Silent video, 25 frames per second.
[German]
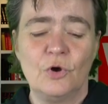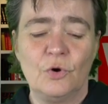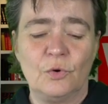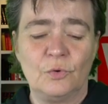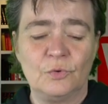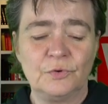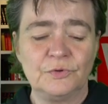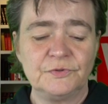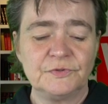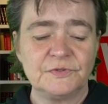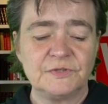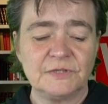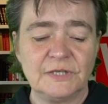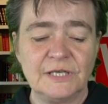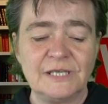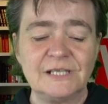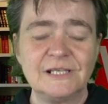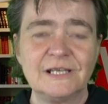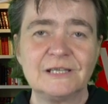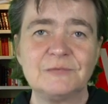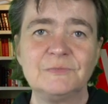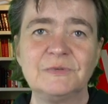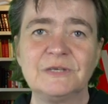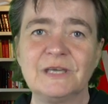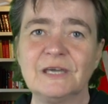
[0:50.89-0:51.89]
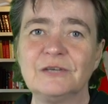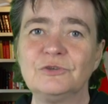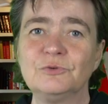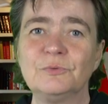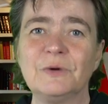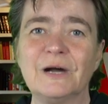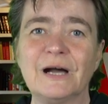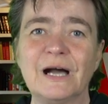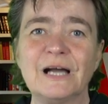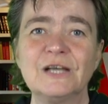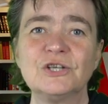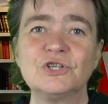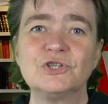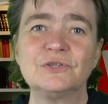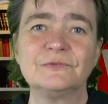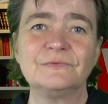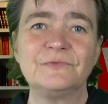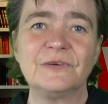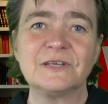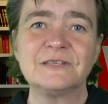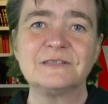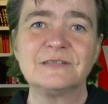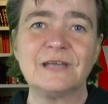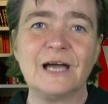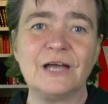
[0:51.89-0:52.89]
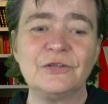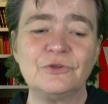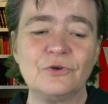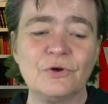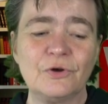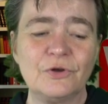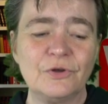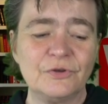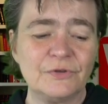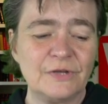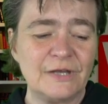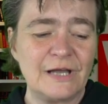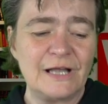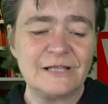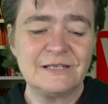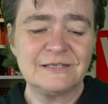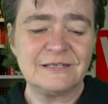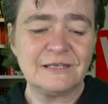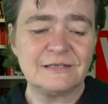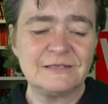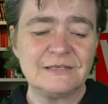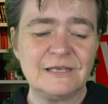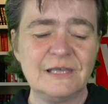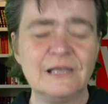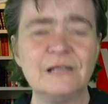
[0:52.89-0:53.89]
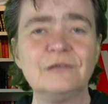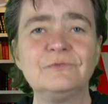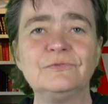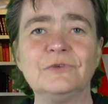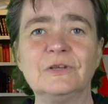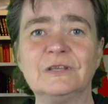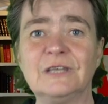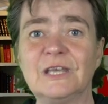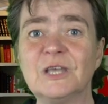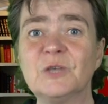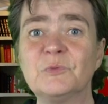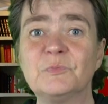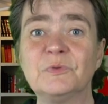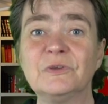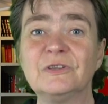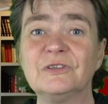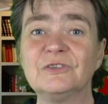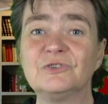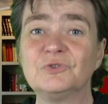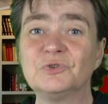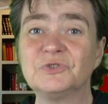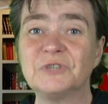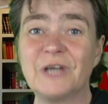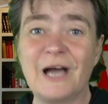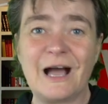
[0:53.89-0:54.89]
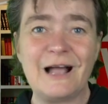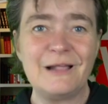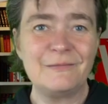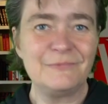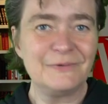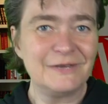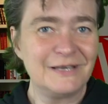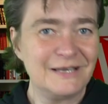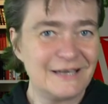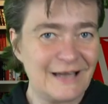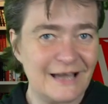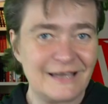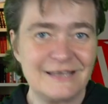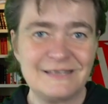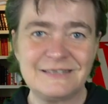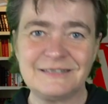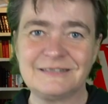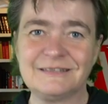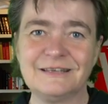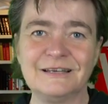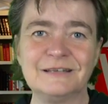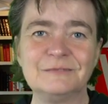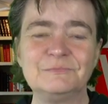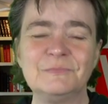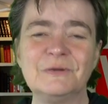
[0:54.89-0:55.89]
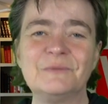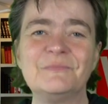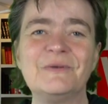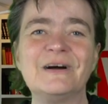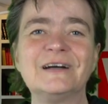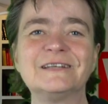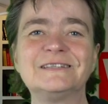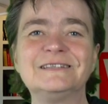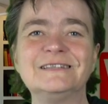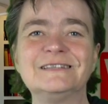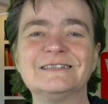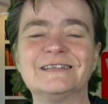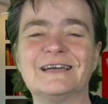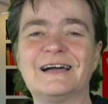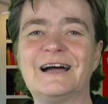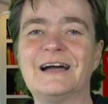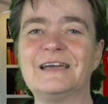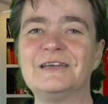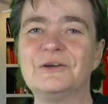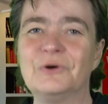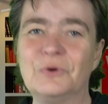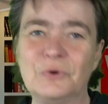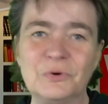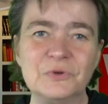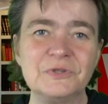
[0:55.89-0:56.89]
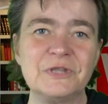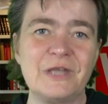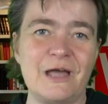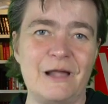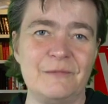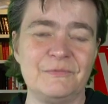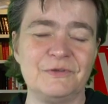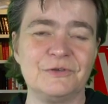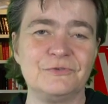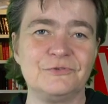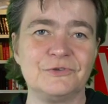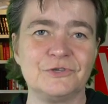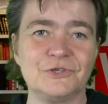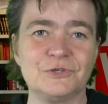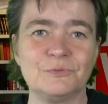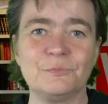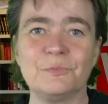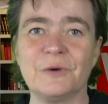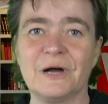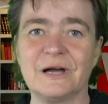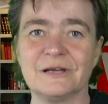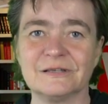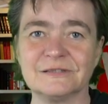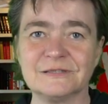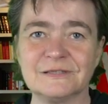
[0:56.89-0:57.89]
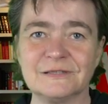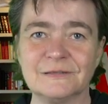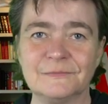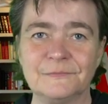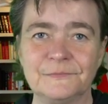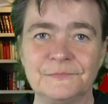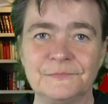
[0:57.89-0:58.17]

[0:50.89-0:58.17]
Und ich lasse mich echt überraschen, was da noch alles erzählt wird. Ich bin total begeistert. Mir macht diese Reihe unheimlich viel Spaß.